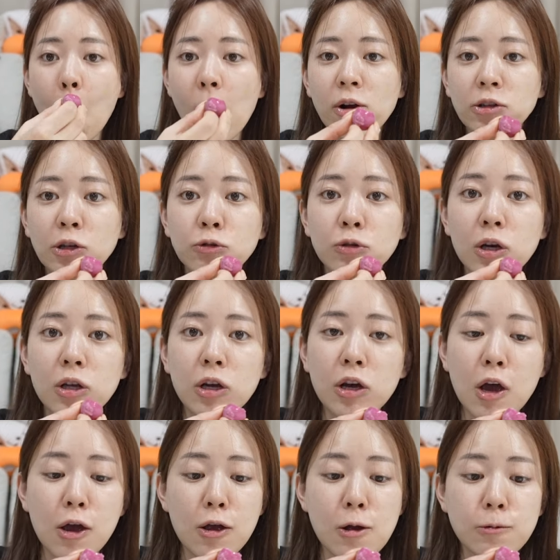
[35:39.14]
また受けな
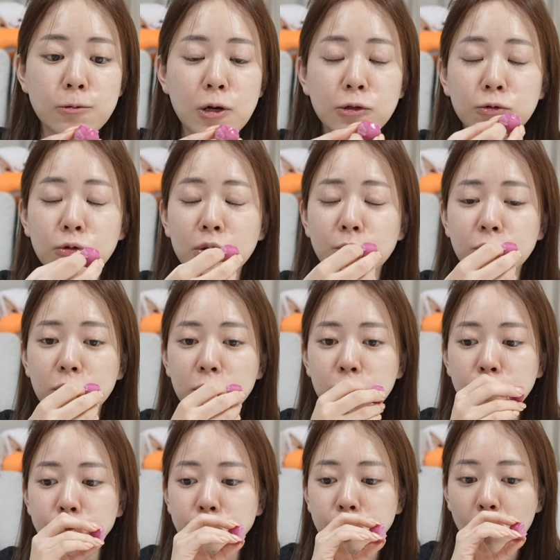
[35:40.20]
きゃいけなくなるのかもだけ
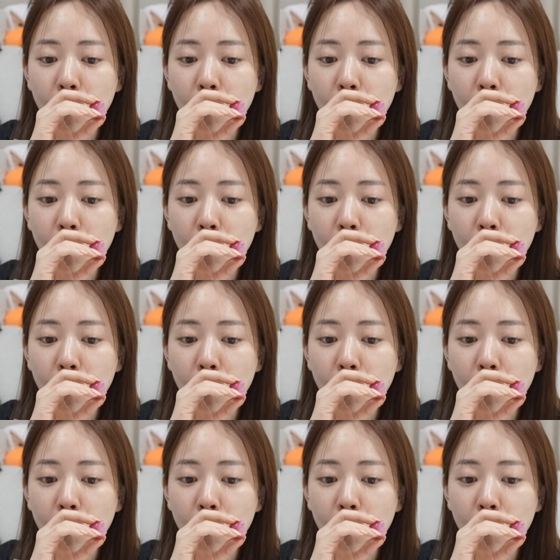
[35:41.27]
ど